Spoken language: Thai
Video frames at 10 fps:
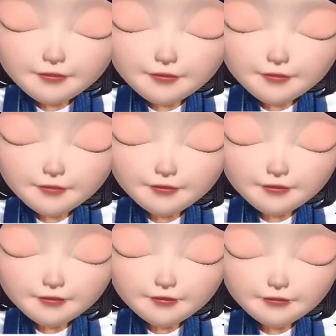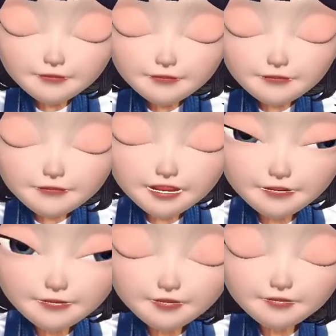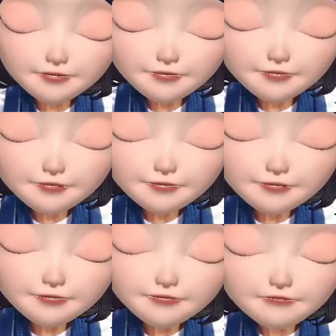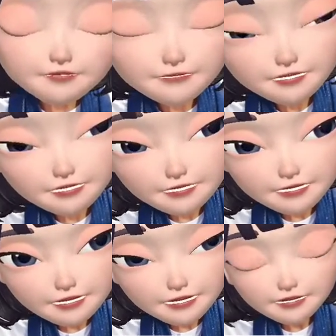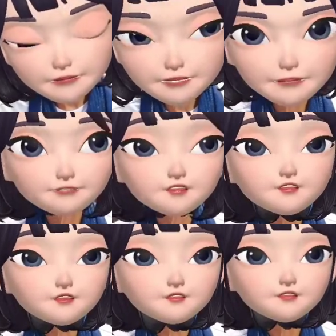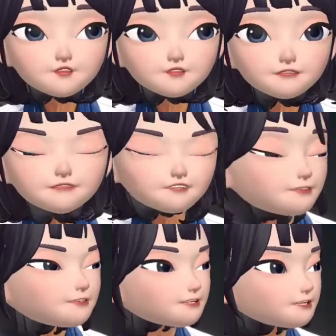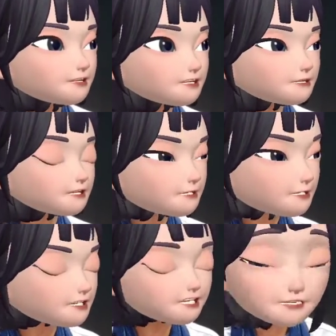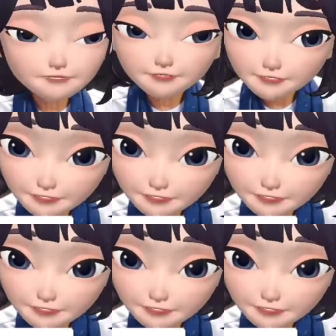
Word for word: คุณแหม่มเหรอแหม่มเอ้ยแหม่มโจ้หม่อมจี้แหม่มจี้แหม่ม